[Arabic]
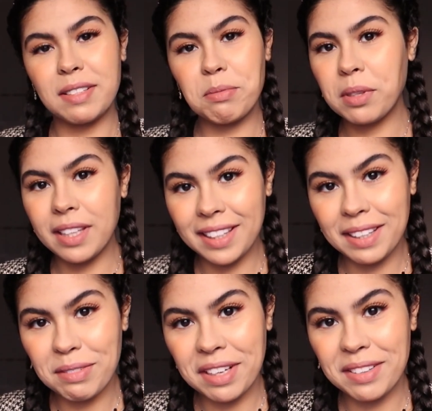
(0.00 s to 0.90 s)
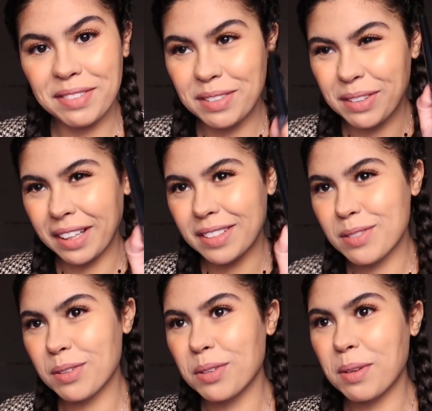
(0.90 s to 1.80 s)
نبكي من هاد الفيديو اللي غادي
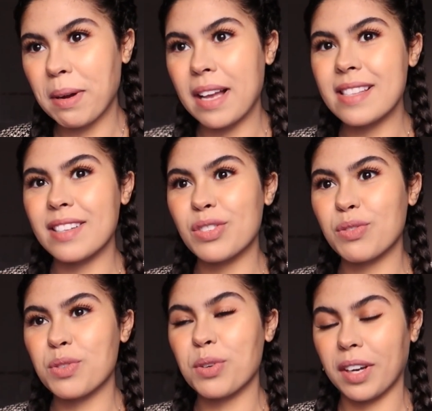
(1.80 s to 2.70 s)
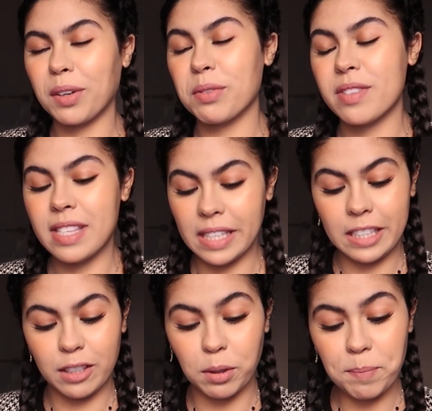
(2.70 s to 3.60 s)
تكونوا دابا اصلا شفتوه غيكون
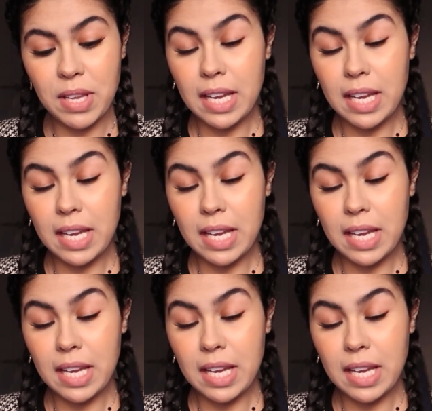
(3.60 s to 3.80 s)
نزل لكم